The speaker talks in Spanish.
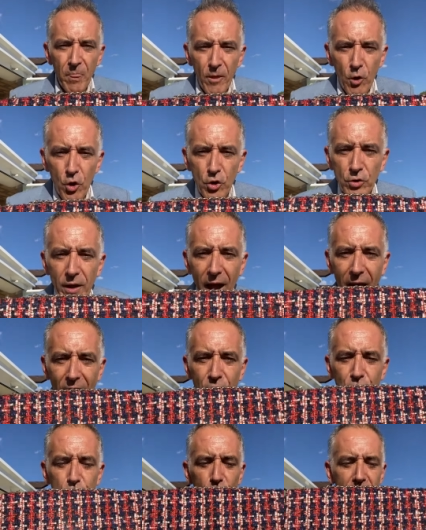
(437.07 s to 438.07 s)
con
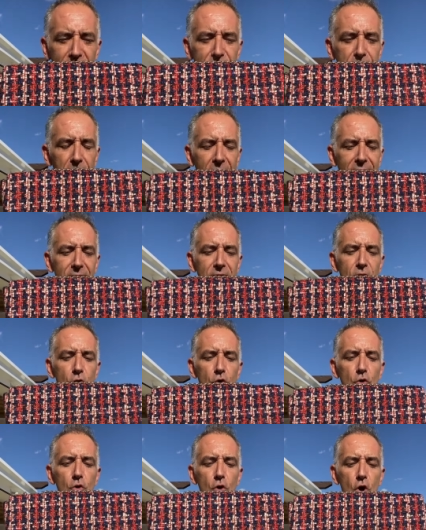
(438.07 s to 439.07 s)
azules
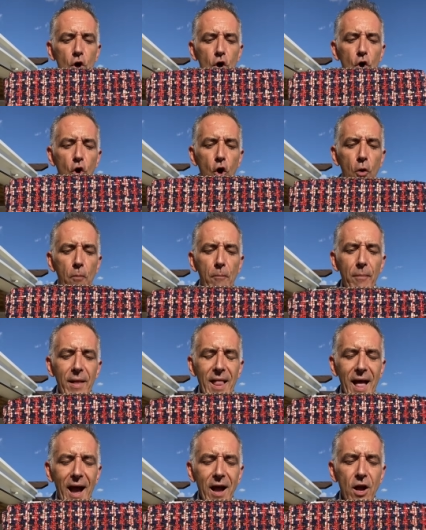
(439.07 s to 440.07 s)
marino, con
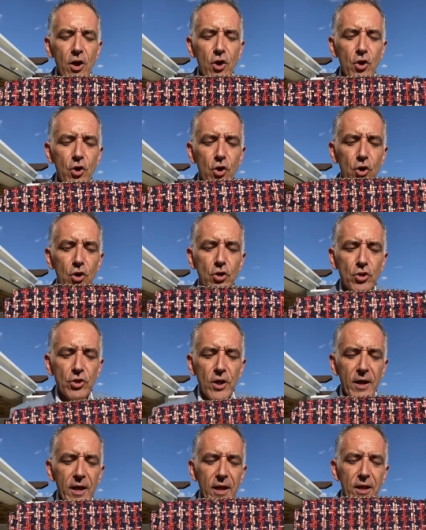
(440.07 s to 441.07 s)
blancos,
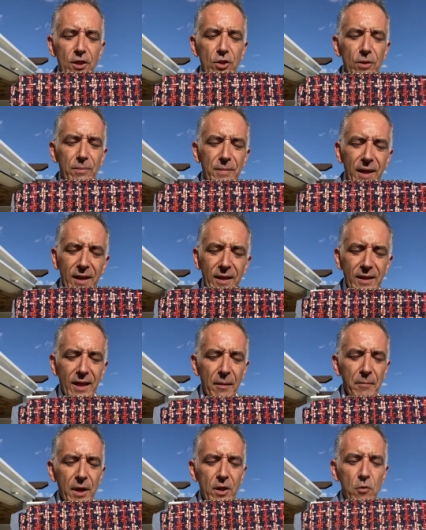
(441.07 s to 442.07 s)
tiene
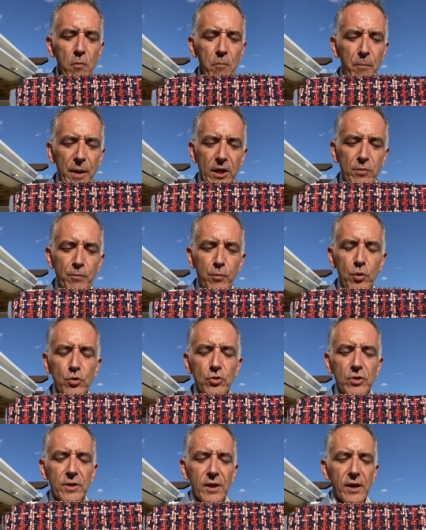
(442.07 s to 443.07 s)
también un
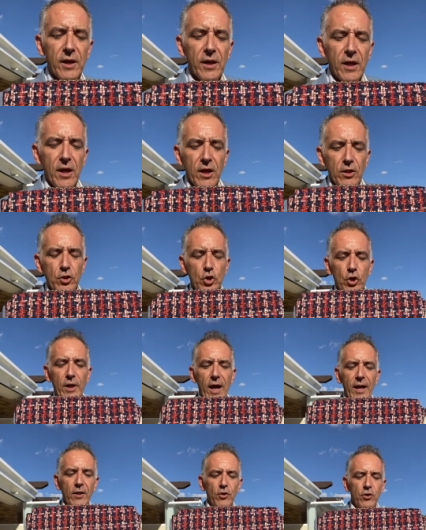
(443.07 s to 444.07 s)
pespunte
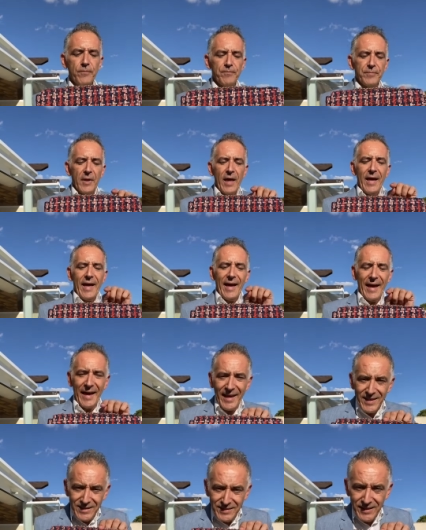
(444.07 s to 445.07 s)
dorado.
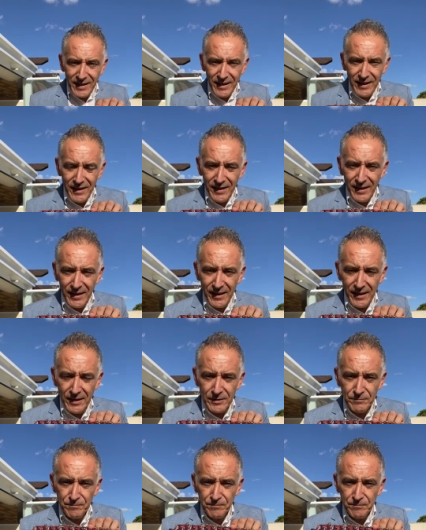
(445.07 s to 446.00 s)
Este